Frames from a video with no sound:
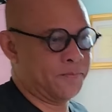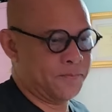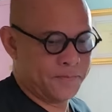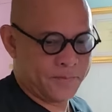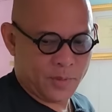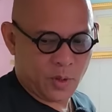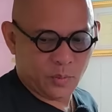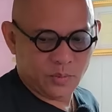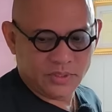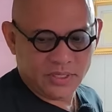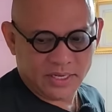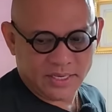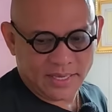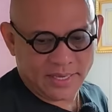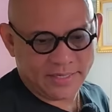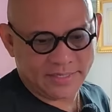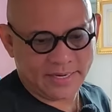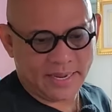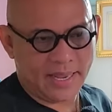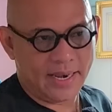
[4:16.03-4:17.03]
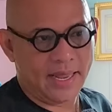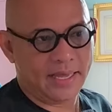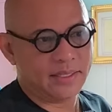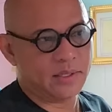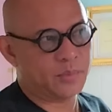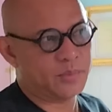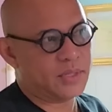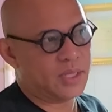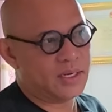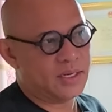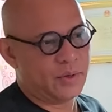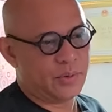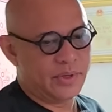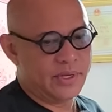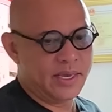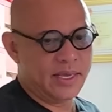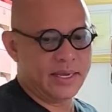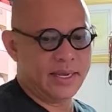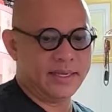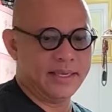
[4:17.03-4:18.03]
cũng xin chia sẻ lại thông tin với quý
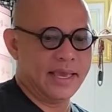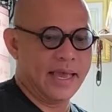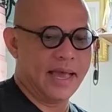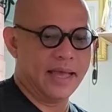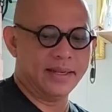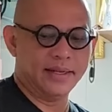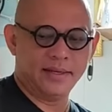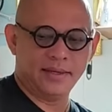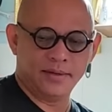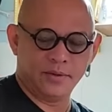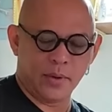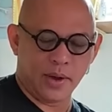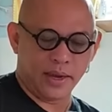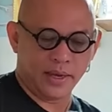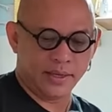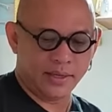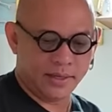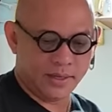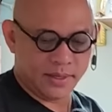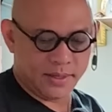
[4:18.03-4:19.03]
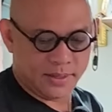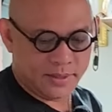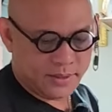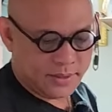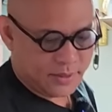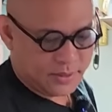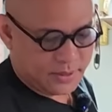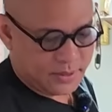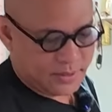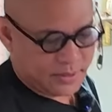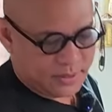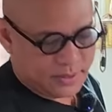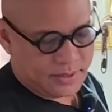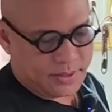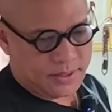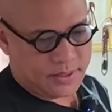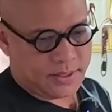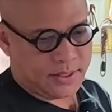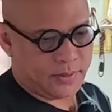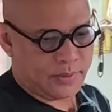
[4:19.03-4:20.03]
vị khán giả thì ngoại
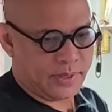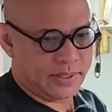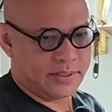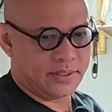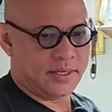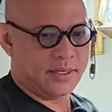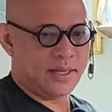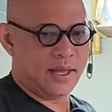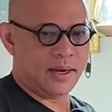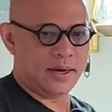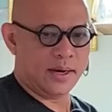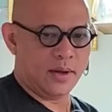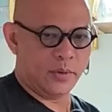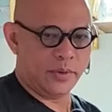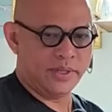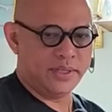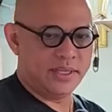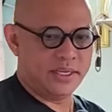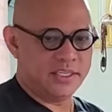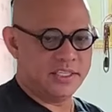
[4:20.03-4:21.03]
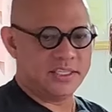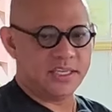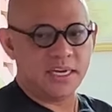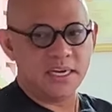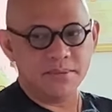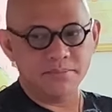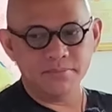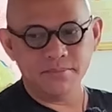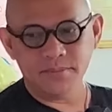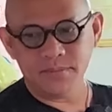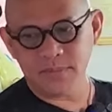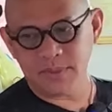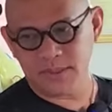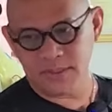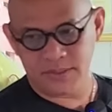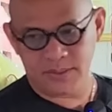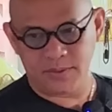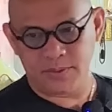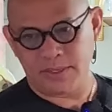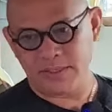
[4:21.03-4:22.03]
tên thật là Nguyễn Thị Sớm.
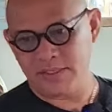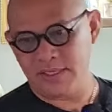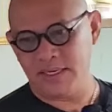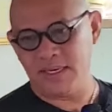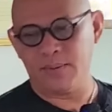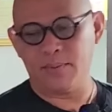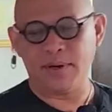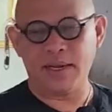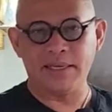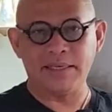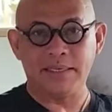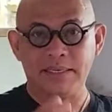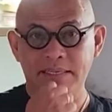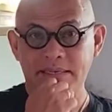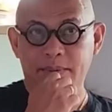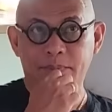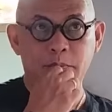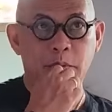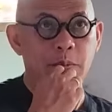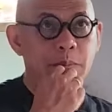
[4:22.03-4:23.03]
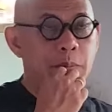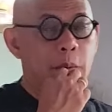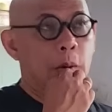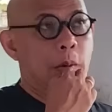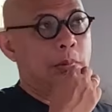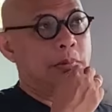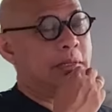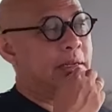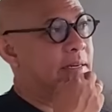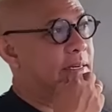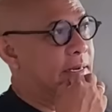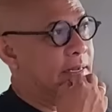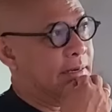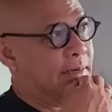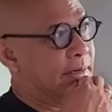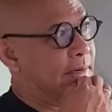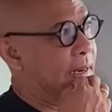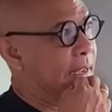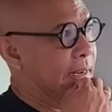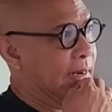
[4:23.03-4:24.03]
Ngoại sinh năm 1944, tính lên
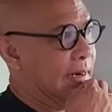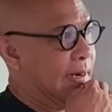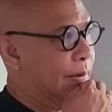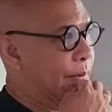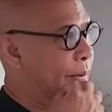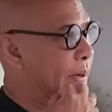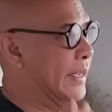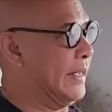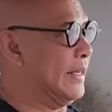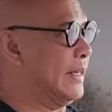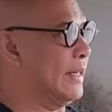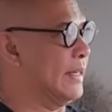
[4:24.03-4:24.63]
đến nay là ngoại